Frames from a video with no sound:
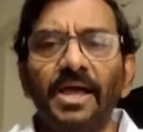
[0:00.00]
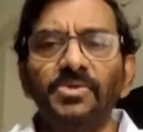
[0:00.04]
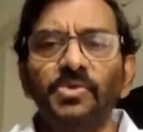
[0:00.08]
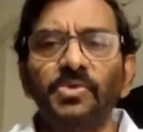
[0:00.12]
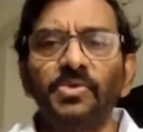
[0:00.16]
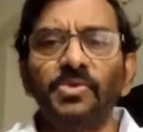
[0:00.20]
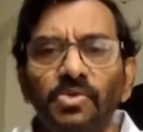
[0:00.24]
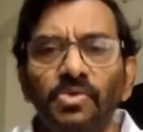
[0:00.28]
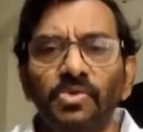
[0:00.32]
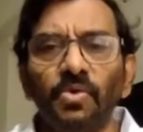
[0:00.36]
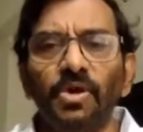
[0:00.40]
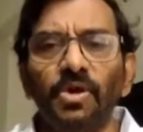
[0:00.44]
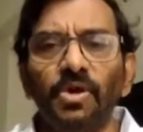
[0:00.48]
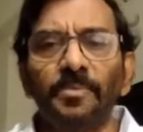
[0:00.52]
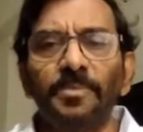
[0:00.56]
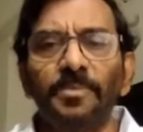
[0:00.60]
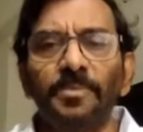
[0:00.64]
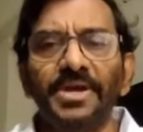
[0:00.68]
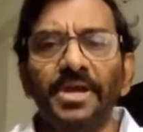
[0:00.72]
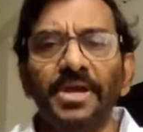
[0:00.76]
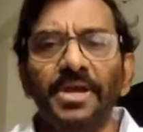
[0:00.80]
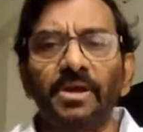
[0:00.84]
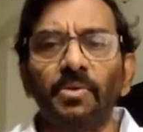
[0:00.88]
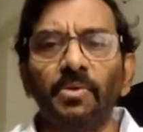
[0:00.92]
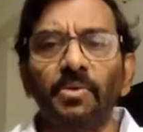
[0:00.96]
చూస్తూ
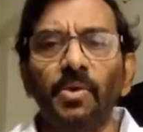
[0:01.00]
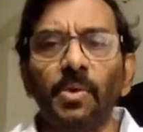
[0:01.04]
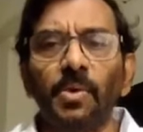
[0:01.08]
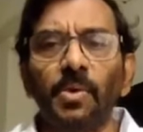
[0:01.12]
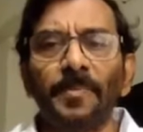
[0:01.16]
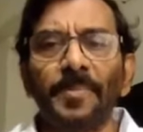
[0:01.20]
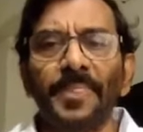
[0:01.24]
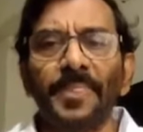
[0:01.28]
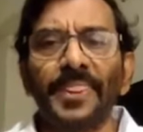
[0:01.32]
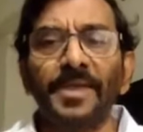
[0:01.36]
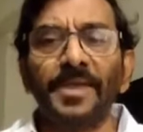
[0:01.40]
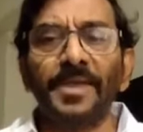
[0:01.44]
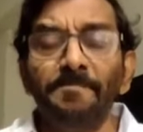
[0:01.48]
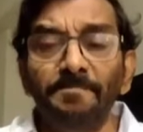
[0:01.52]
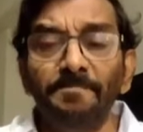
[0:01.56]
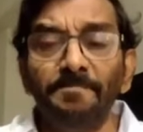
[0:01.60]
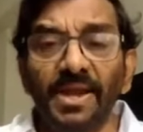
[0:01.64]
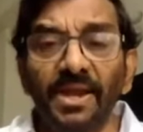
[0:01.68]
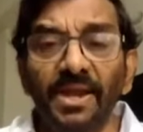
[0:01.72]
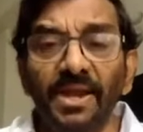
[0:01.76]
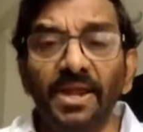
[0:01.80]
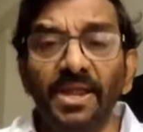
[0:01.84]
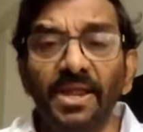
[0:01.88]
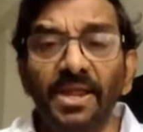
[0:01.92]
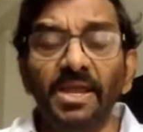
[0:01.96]
ఉండిపోయినారు
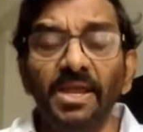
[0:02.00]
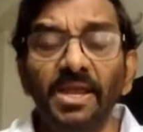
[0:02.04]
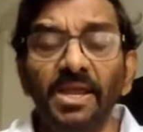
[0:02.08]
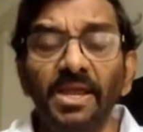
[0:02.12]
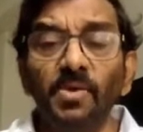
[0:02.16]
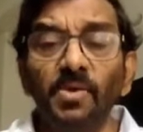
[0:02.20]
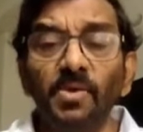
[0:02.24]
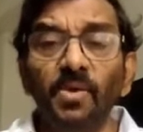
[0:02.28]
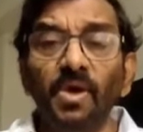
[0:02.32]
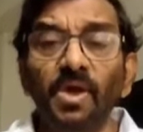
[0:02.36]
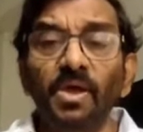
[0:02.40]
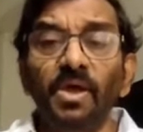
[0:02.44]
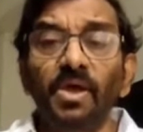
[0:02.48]
ఎమ్మెల్యేలు